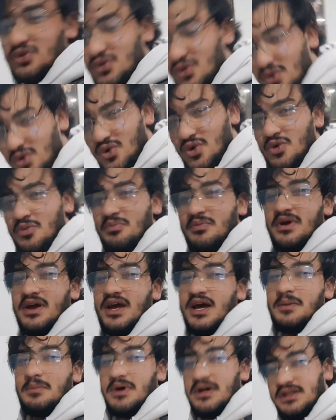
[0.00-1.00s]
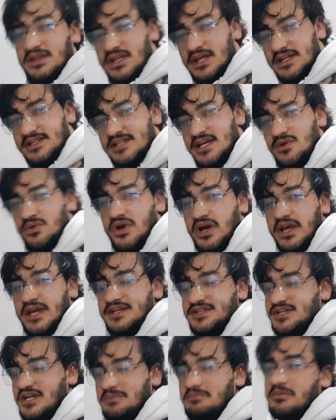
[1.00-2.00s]
तो मैं अब अंदर जाऊँगा
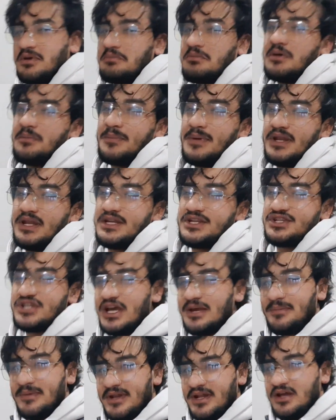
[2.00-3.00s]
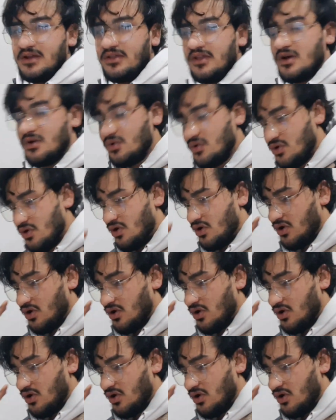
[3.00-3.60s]
किचन में मैं पहले चाय बनाता हूँ